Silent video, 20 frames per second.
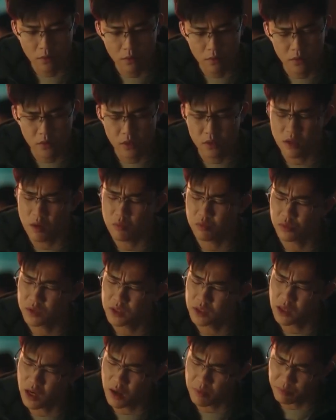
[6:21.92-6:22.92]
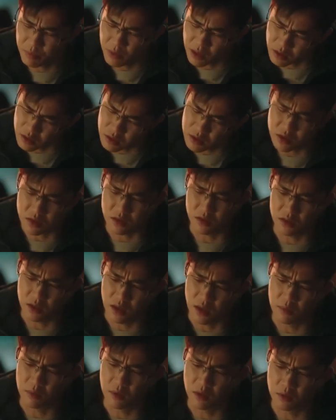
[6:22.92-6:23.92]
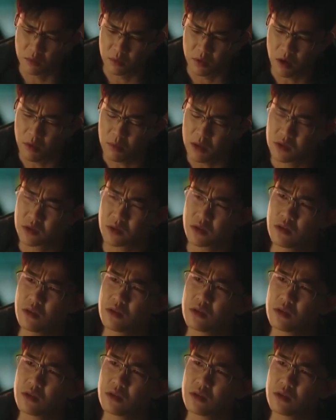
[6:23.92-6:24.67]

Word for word: 现在不是下班时间吗？你们老板是